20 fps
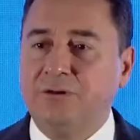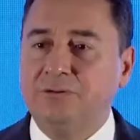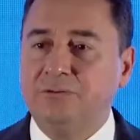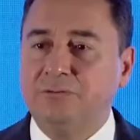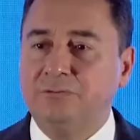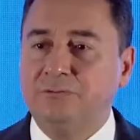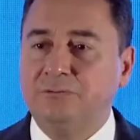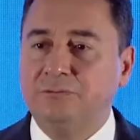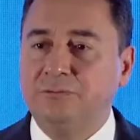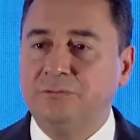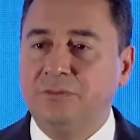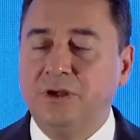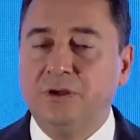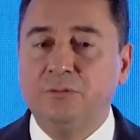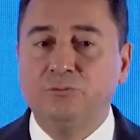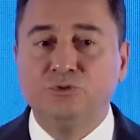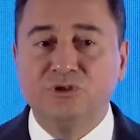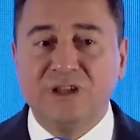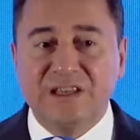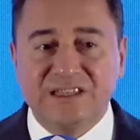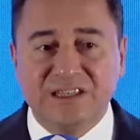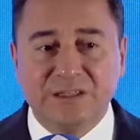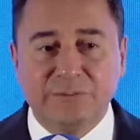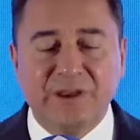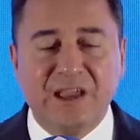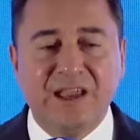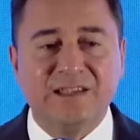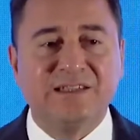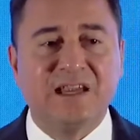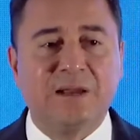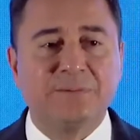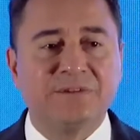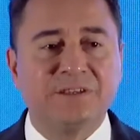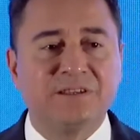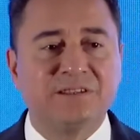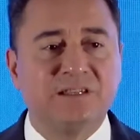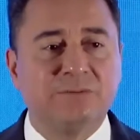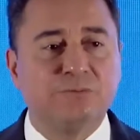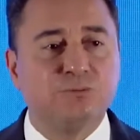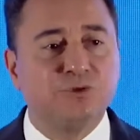ya? Bu nasıl bir
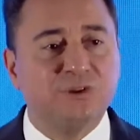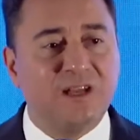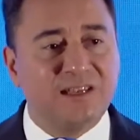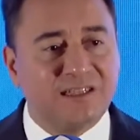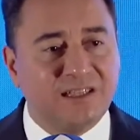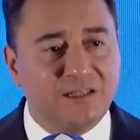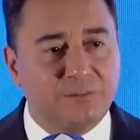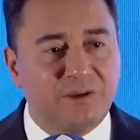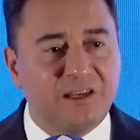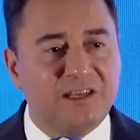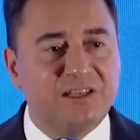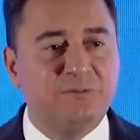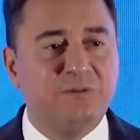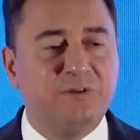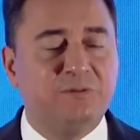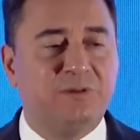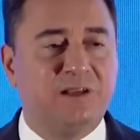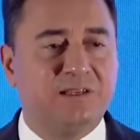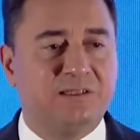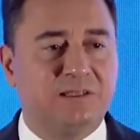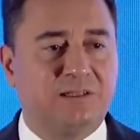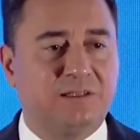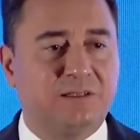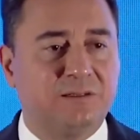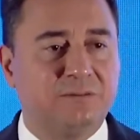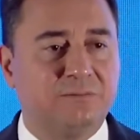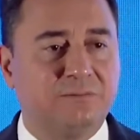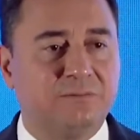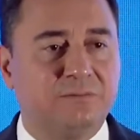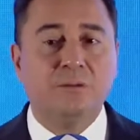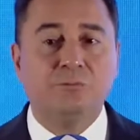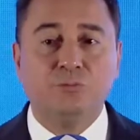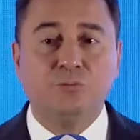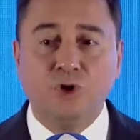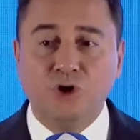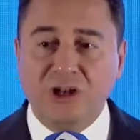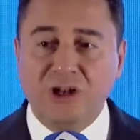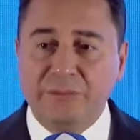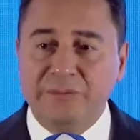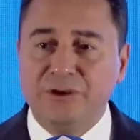hesapsızlık? Bu nasıl bir iş bilmezlik?
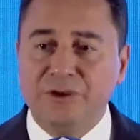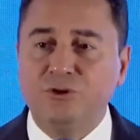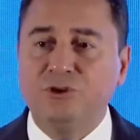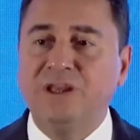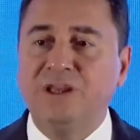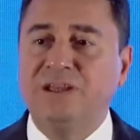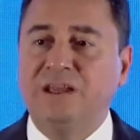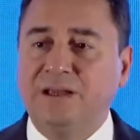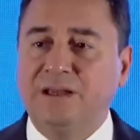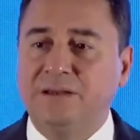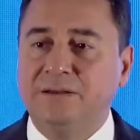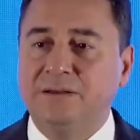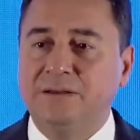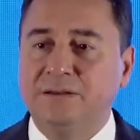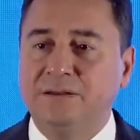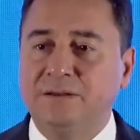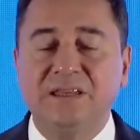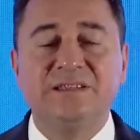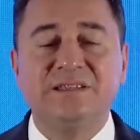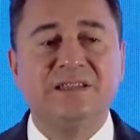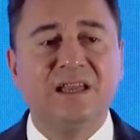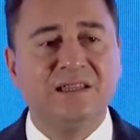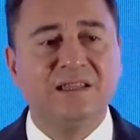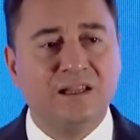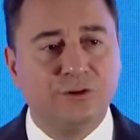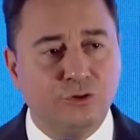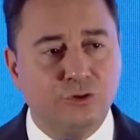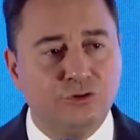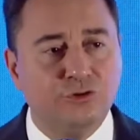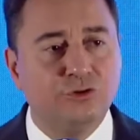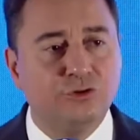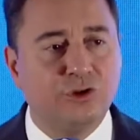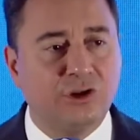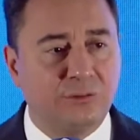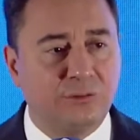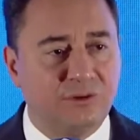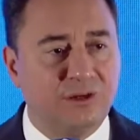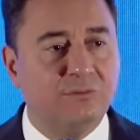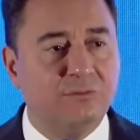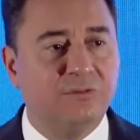Böyle bir ülkede insanlar önünü
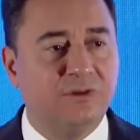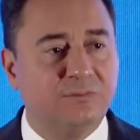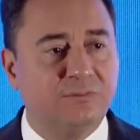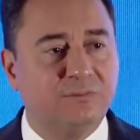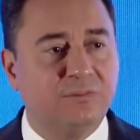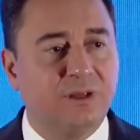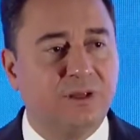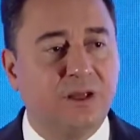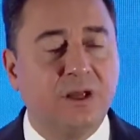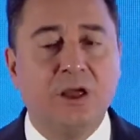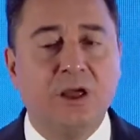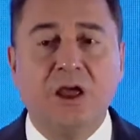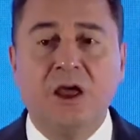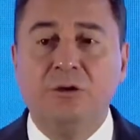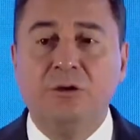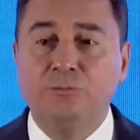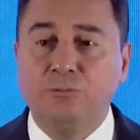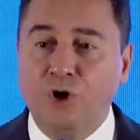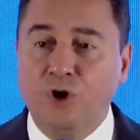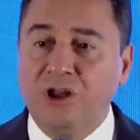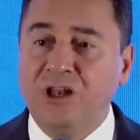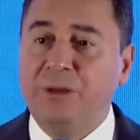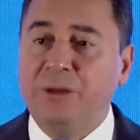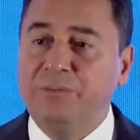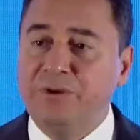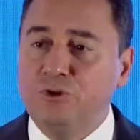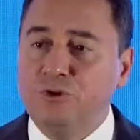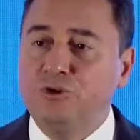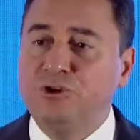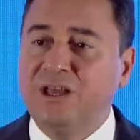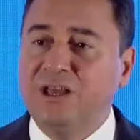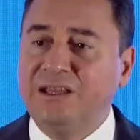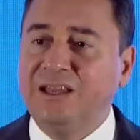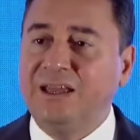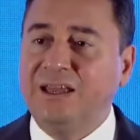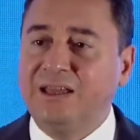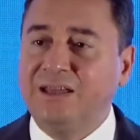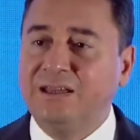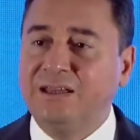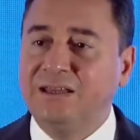görebilir mi? Böyle bir
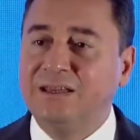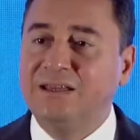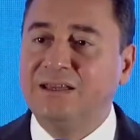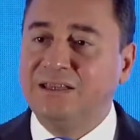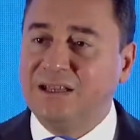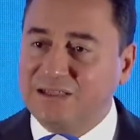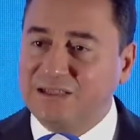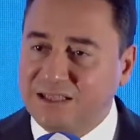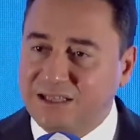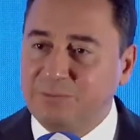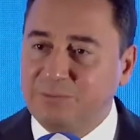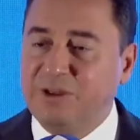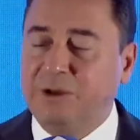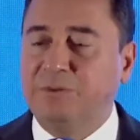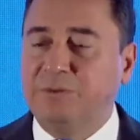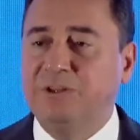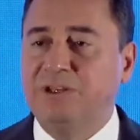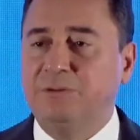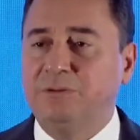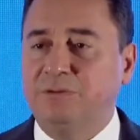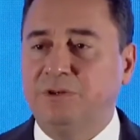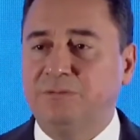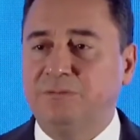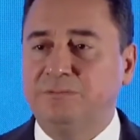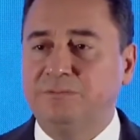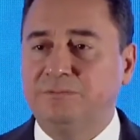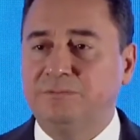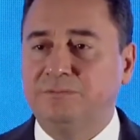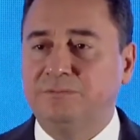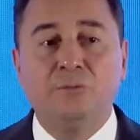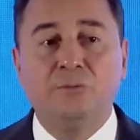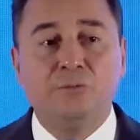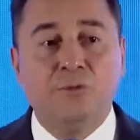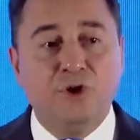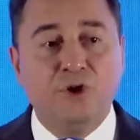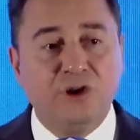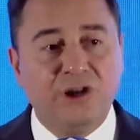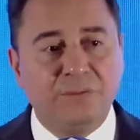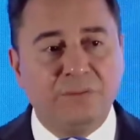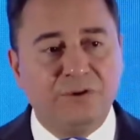ülkede yatırım yapılır mı?
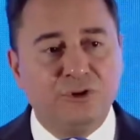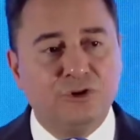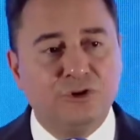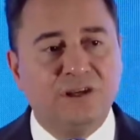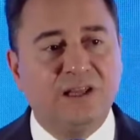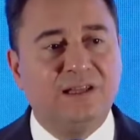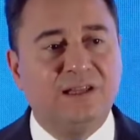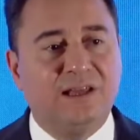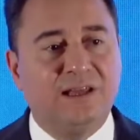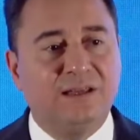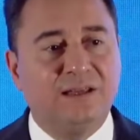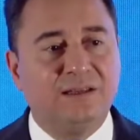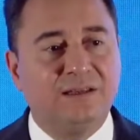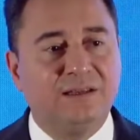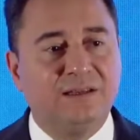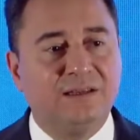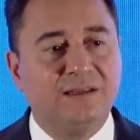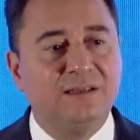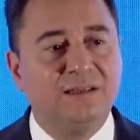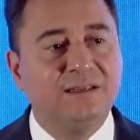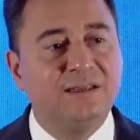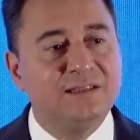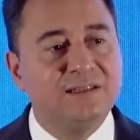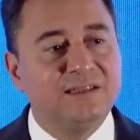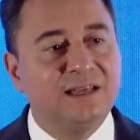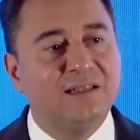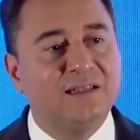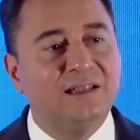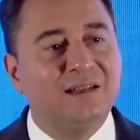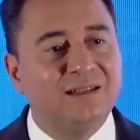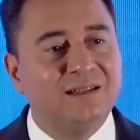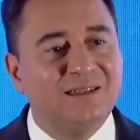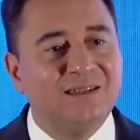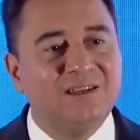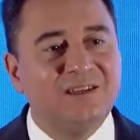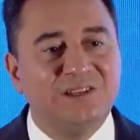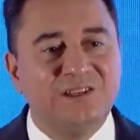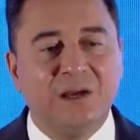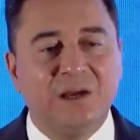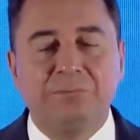Böyle bir ülkede insanların
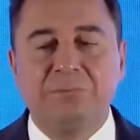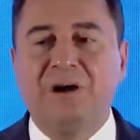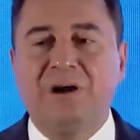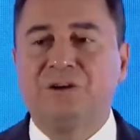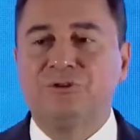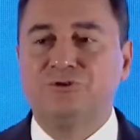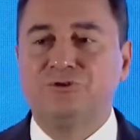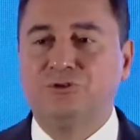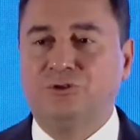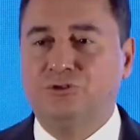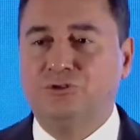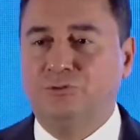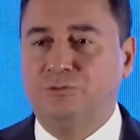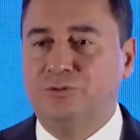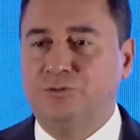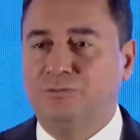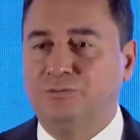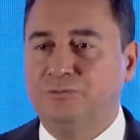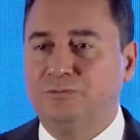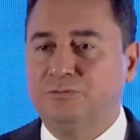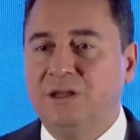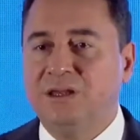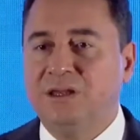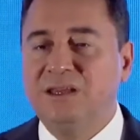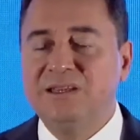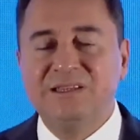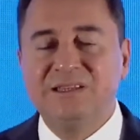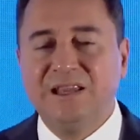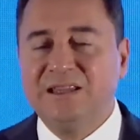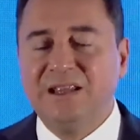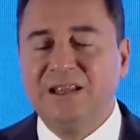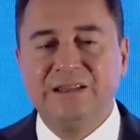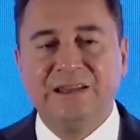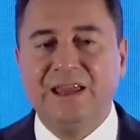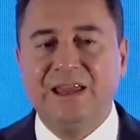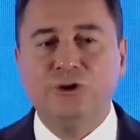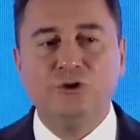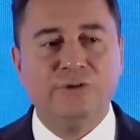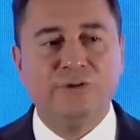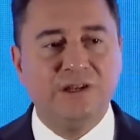iş yapma arzusu olur mu? İnsanlar
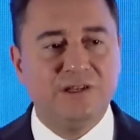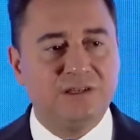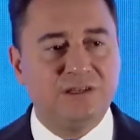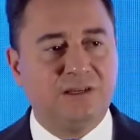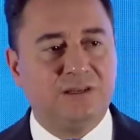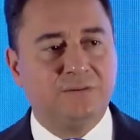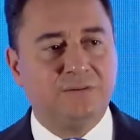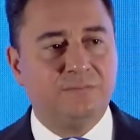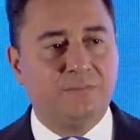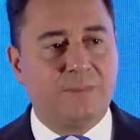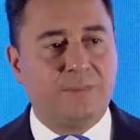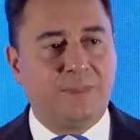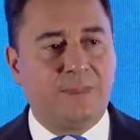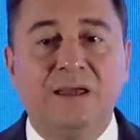neye güvenecek?